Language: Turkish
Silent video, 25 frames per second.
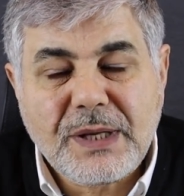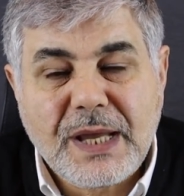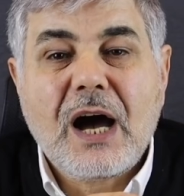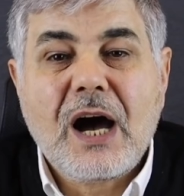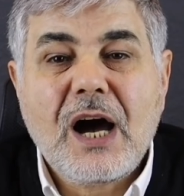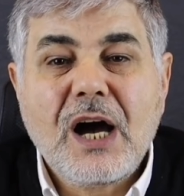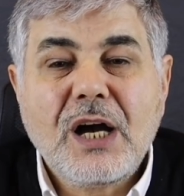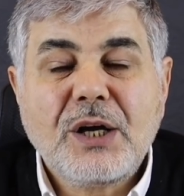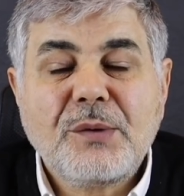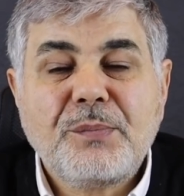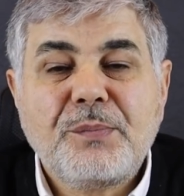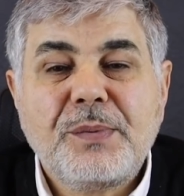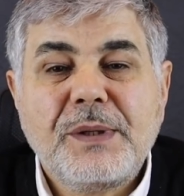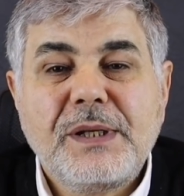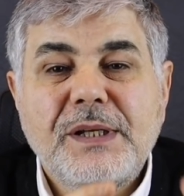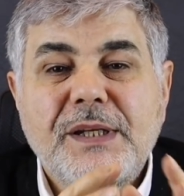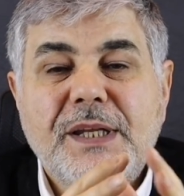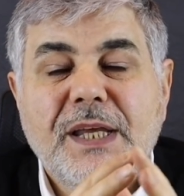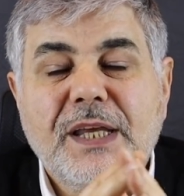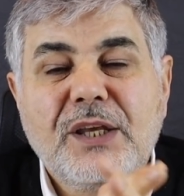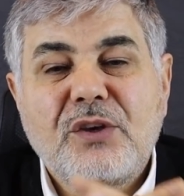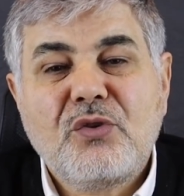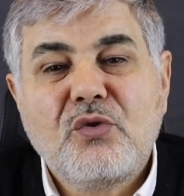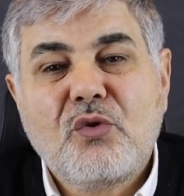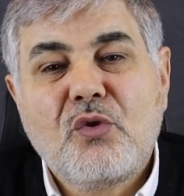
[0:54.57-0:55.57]

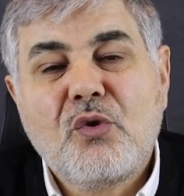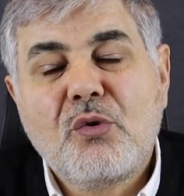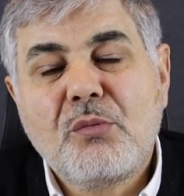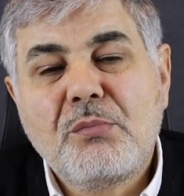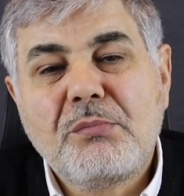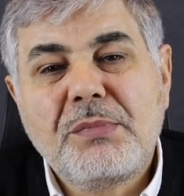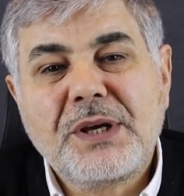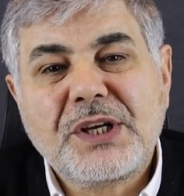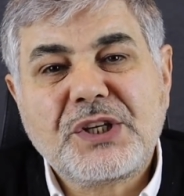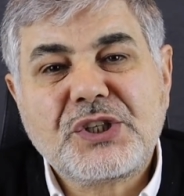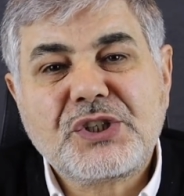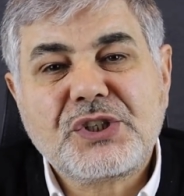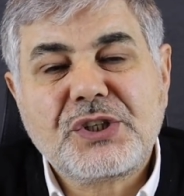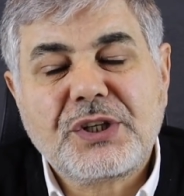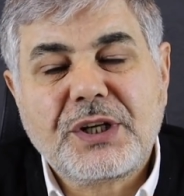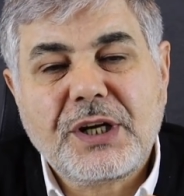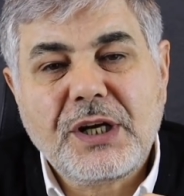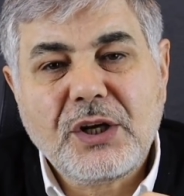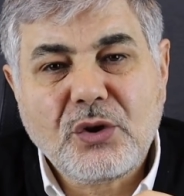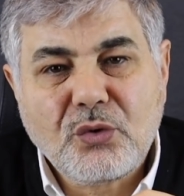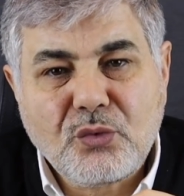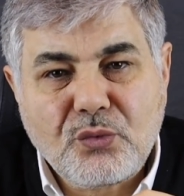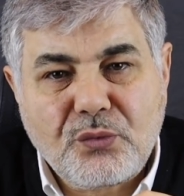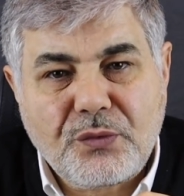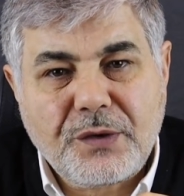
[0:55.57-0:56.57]
Akbil'deki 15
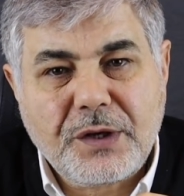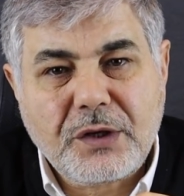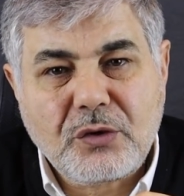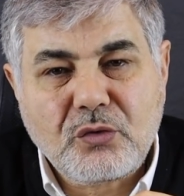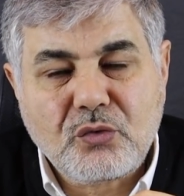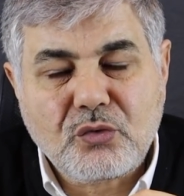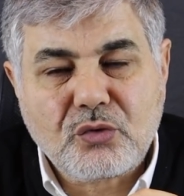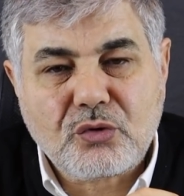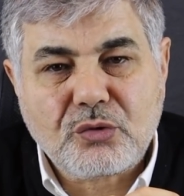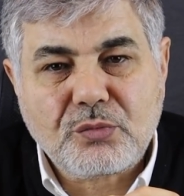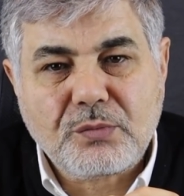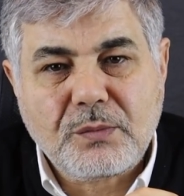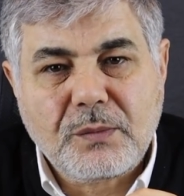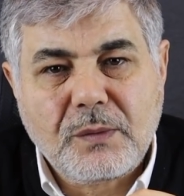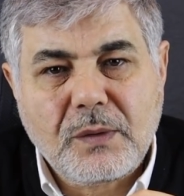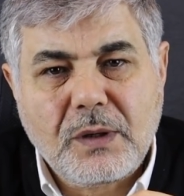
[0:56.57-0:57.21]
liraya güveniyorum.